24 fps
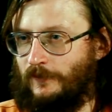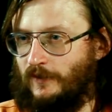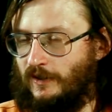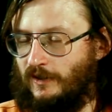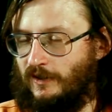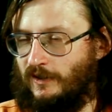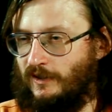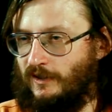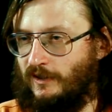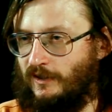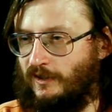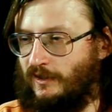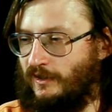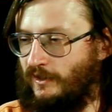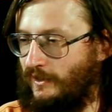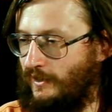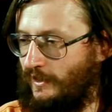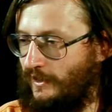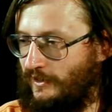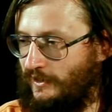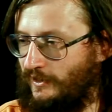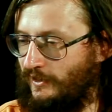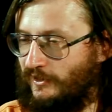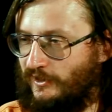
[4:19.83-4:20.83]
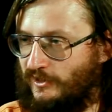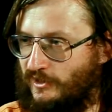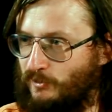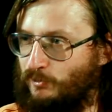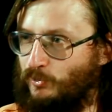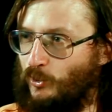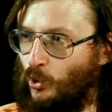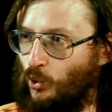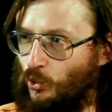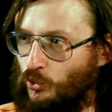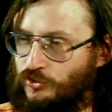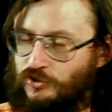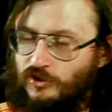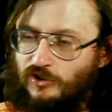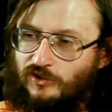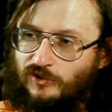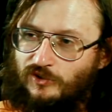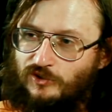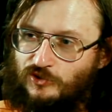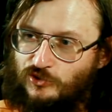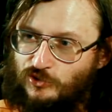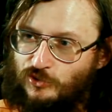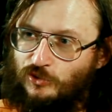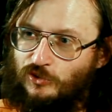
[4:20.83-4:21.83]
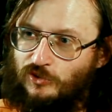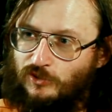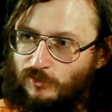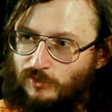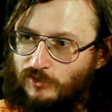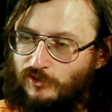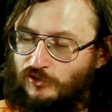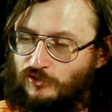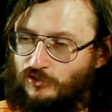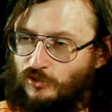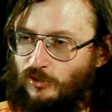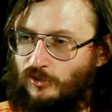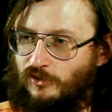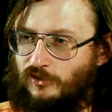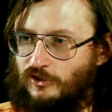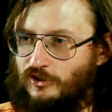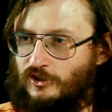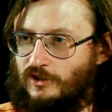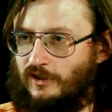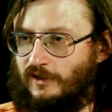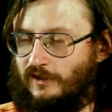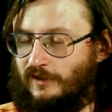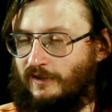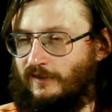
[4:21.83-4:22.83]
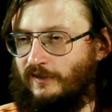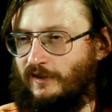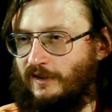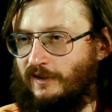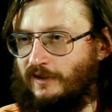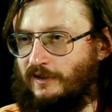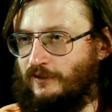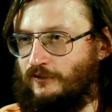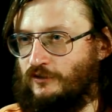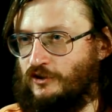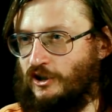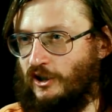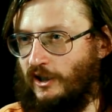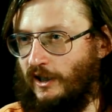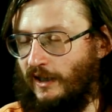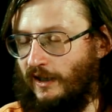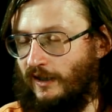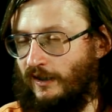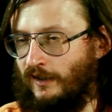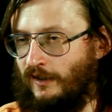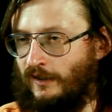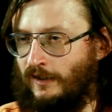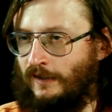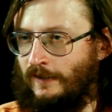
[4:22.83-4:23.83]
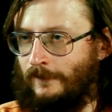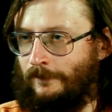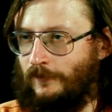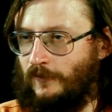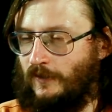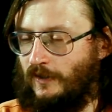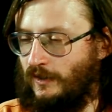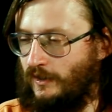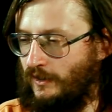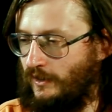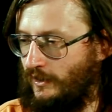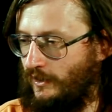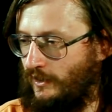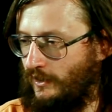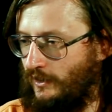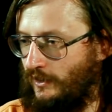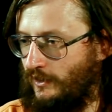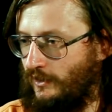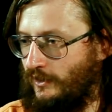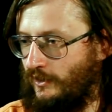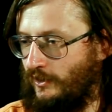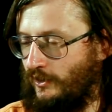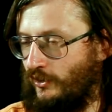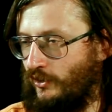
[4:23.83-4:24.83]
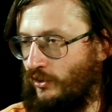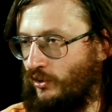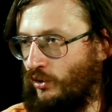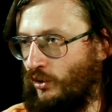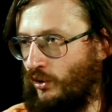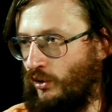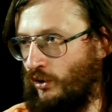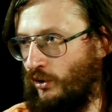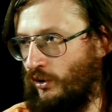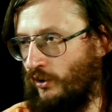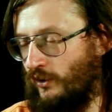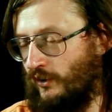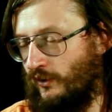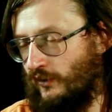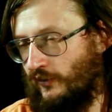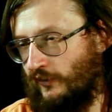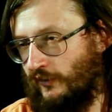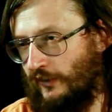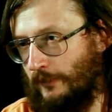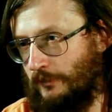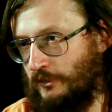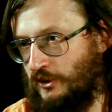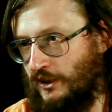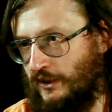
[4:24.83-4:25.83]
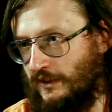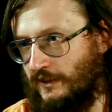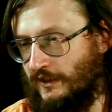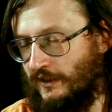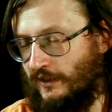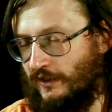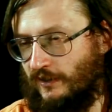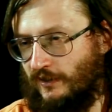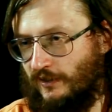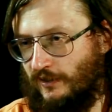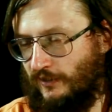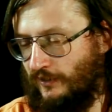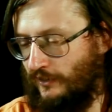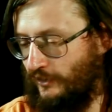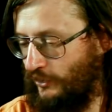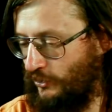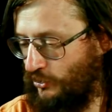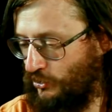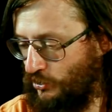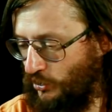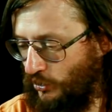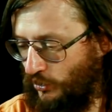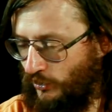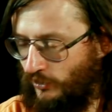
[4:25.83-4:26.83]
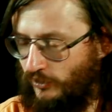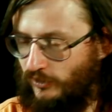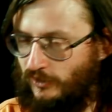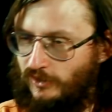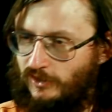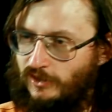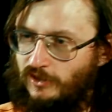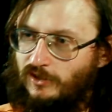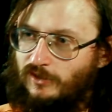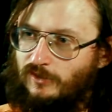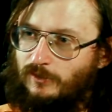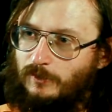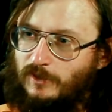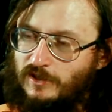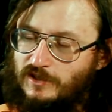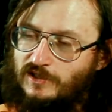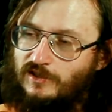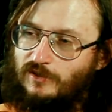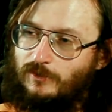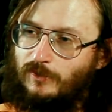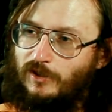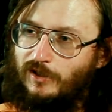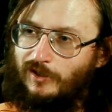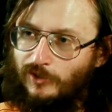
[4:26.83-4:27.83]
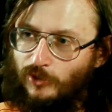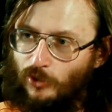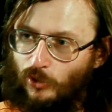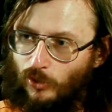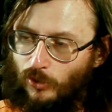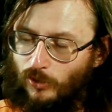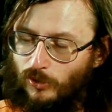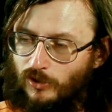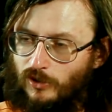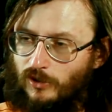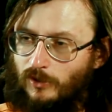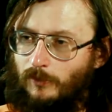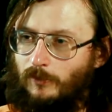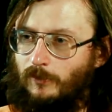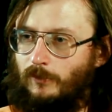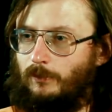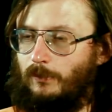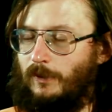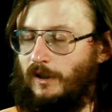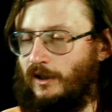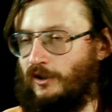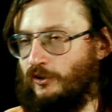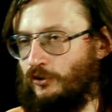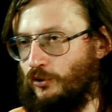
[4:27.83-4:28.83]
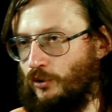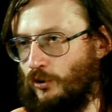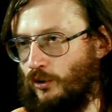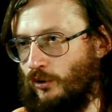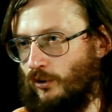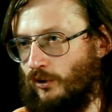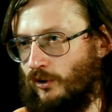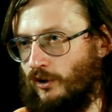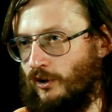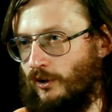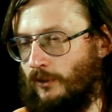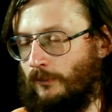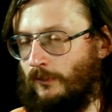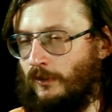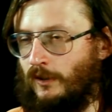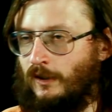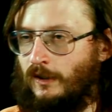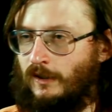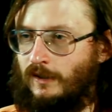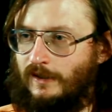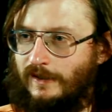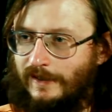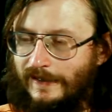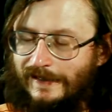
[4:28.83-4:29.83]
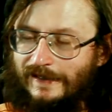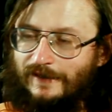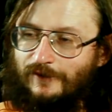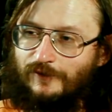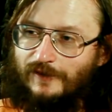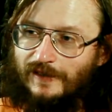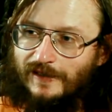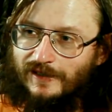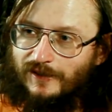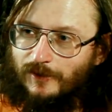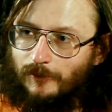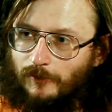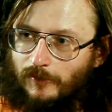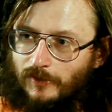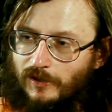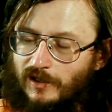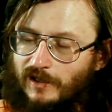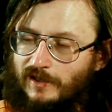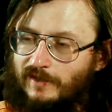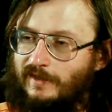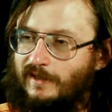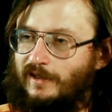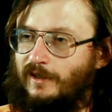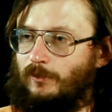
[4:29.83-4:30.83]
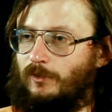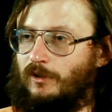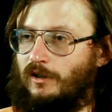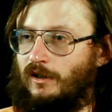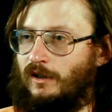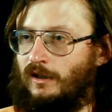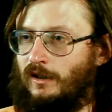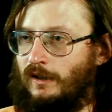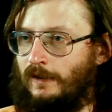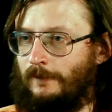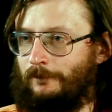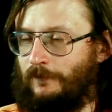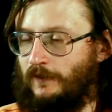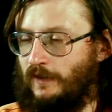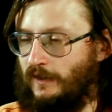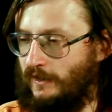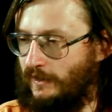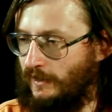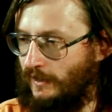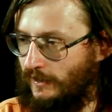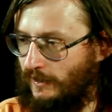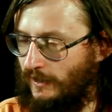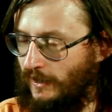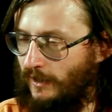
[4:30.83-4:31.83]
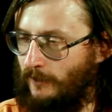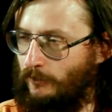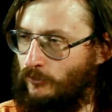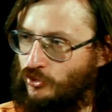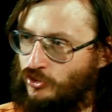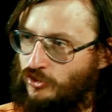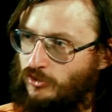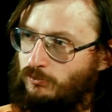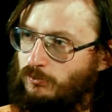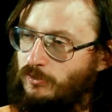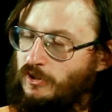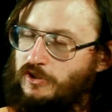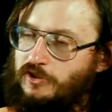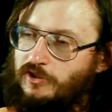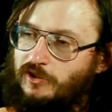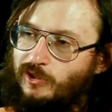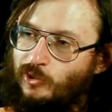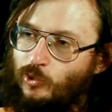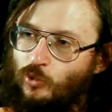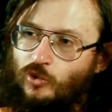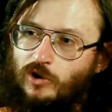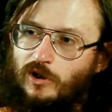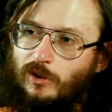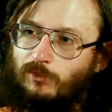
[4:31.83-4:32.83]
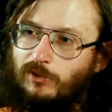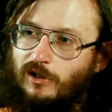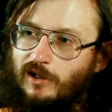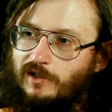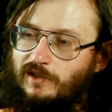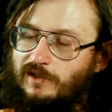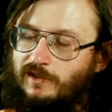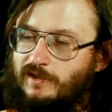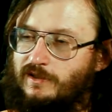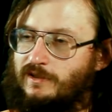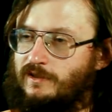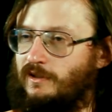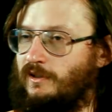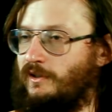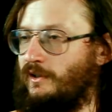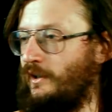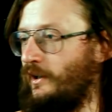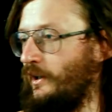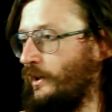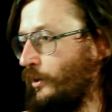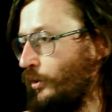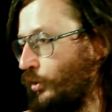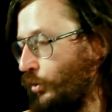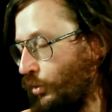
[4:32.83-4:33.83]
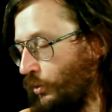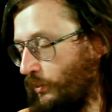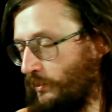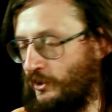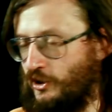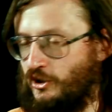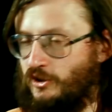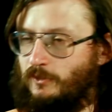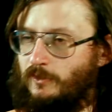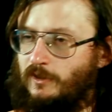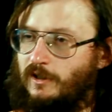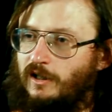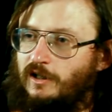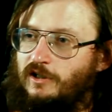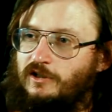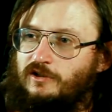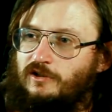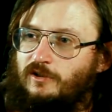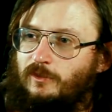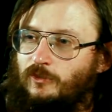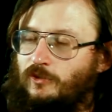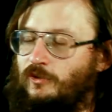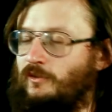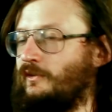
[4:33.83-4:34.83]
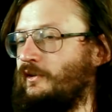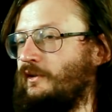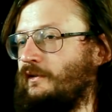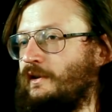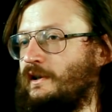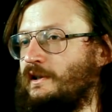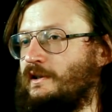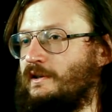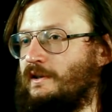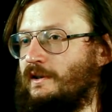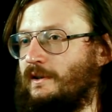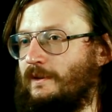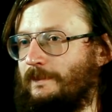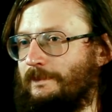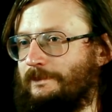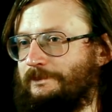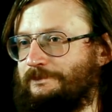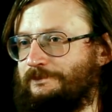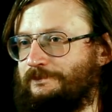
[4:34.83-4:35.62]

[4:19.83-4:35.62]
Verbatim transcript: Э, они разберутся, что это было 40 тысяч лет назад, а не вчера. Э, но сообщите это еще и местным археологам, палеонтологам, краеведам хотя бы. И тогда, может быть, наука обогатится огромнейшим количеством новых сведений.